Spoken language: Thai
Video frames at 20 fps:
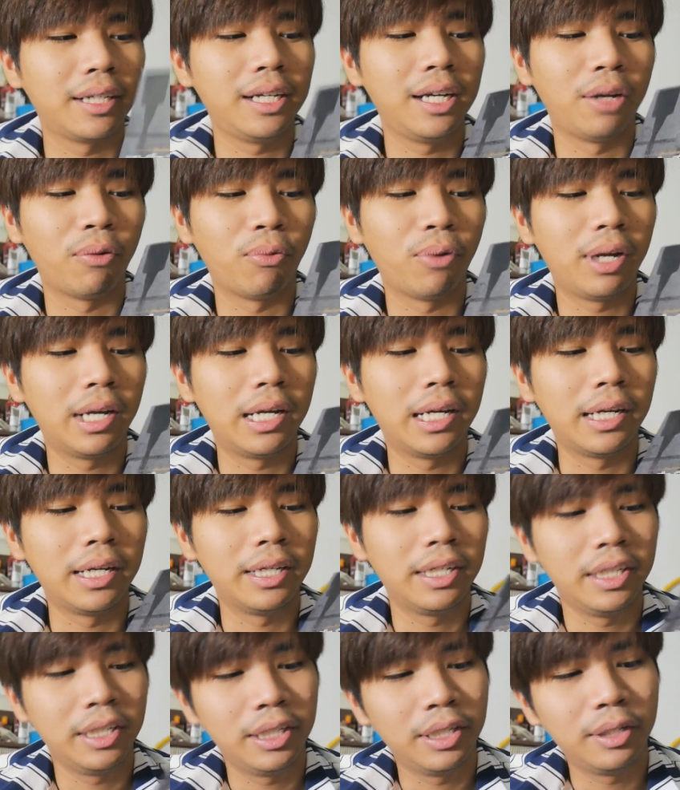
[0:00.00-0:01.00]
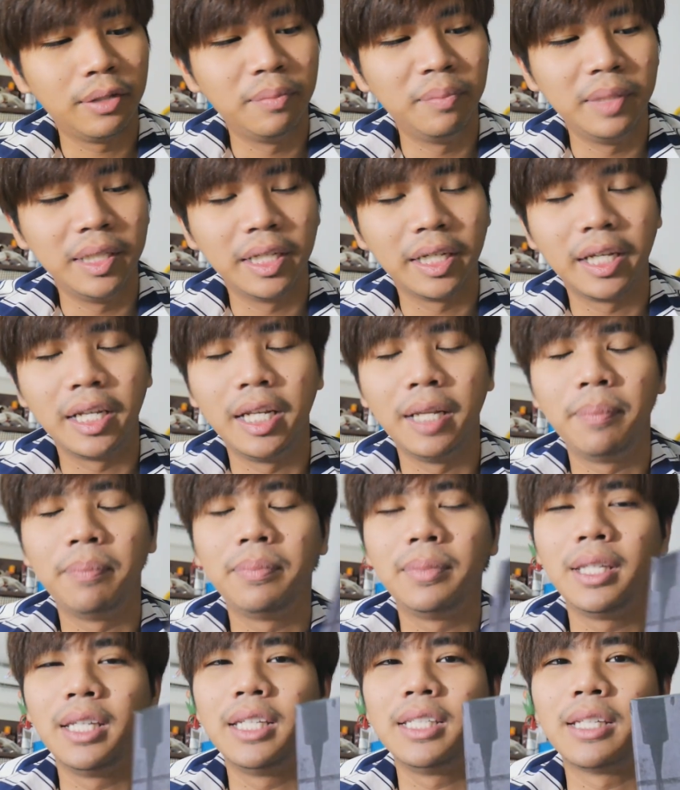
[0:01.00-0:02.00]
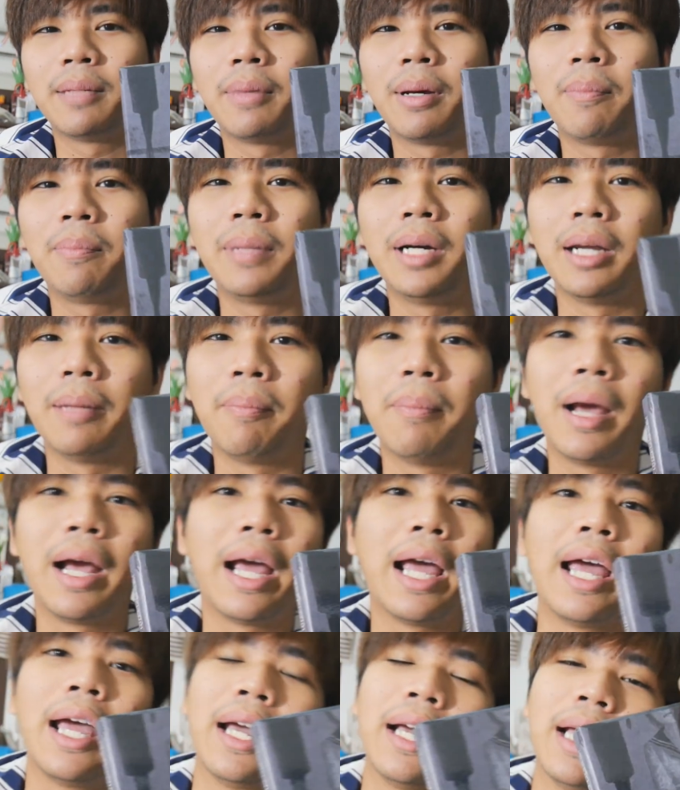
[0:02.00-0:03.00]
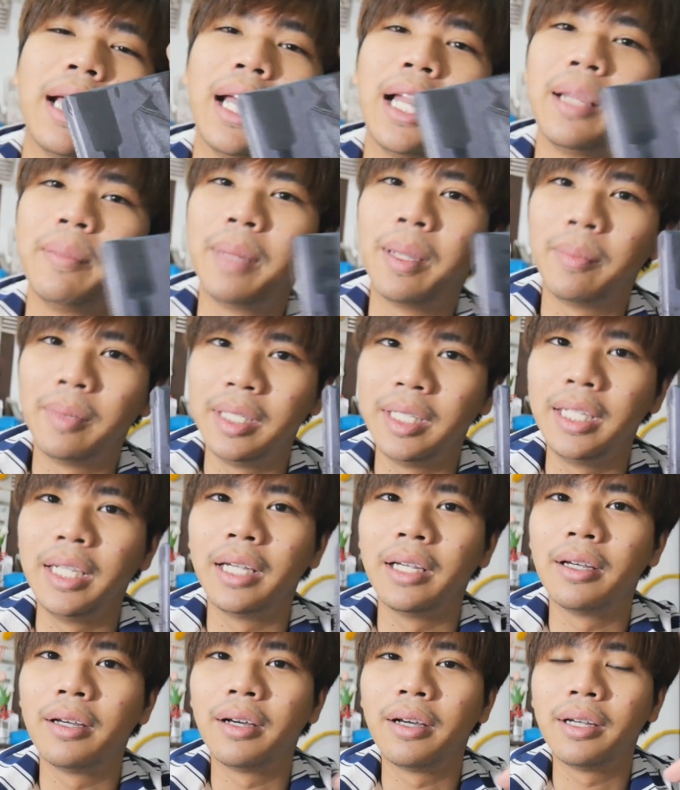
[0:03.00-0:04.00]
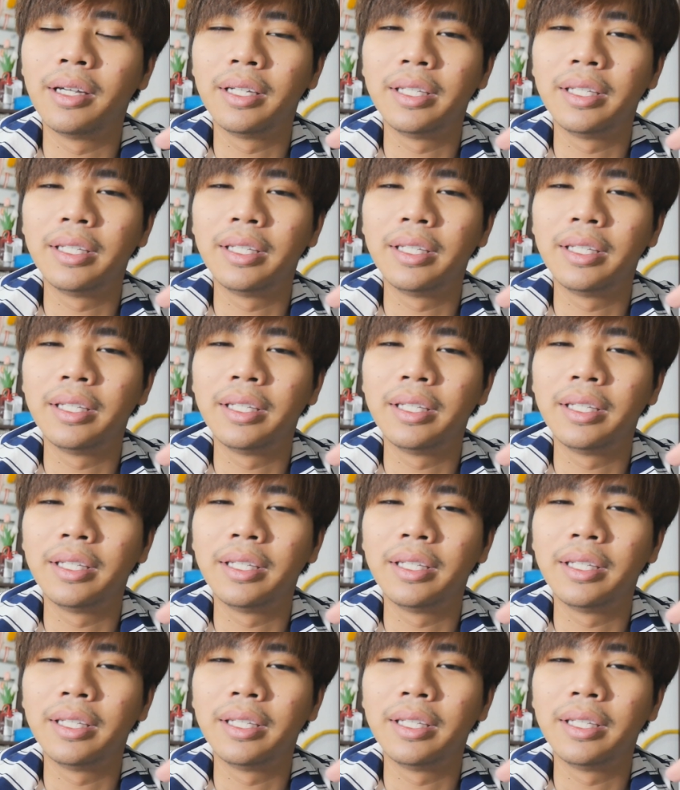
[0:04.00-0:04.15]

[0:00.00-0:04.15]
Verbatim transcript: เกิดว่ามีคลิปที่จะมาเปิดมังงะงานแบบนี้อีกก็